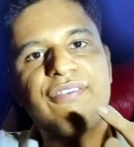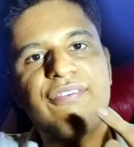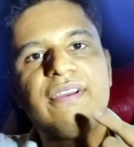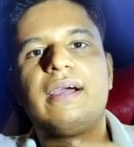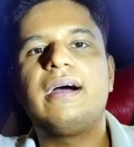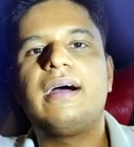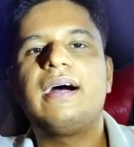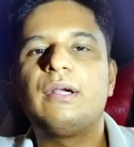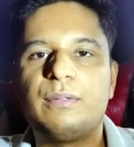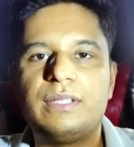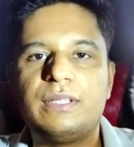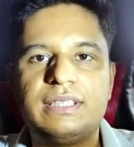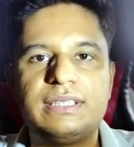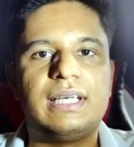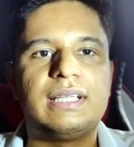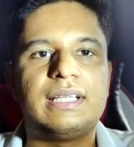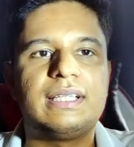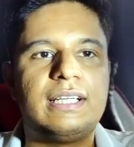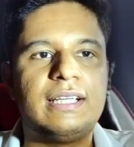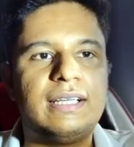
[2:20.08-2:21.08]
कार्ड बन
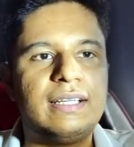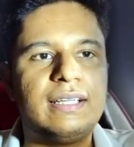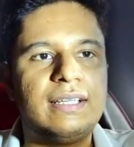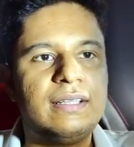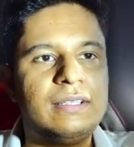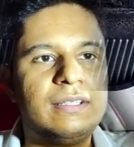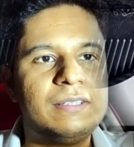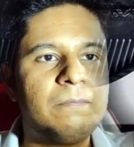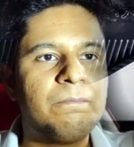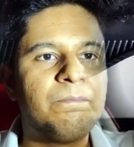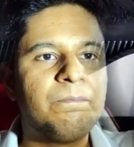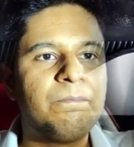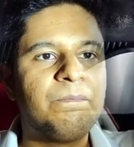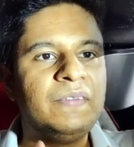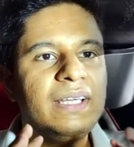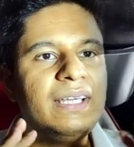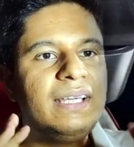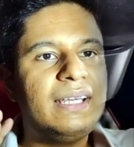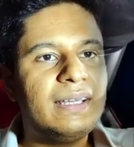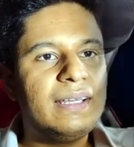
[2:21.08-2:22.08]
जाता है ये
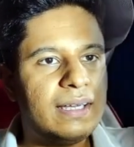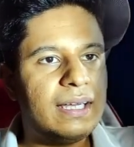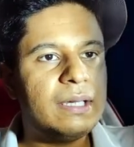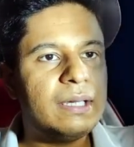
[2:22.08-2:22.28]
ए आई